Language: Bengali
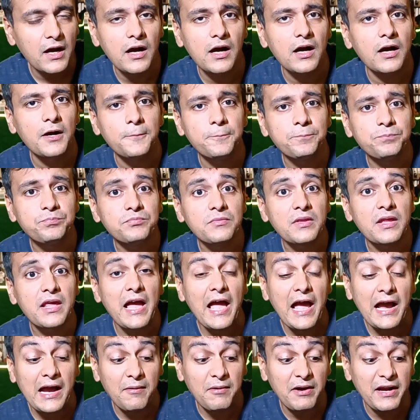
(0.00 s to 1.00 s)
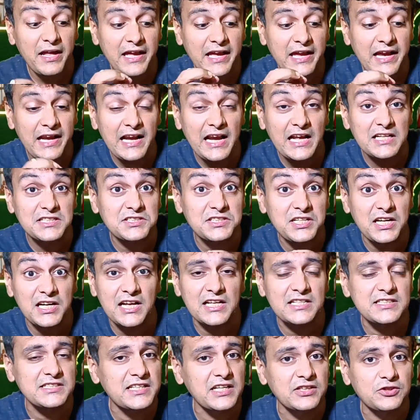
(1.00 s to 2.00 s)
আহা একেবারে এলাচ
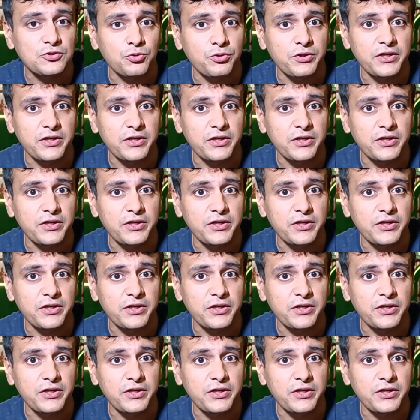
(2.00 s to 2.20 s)
ঠেলাস দিয়ে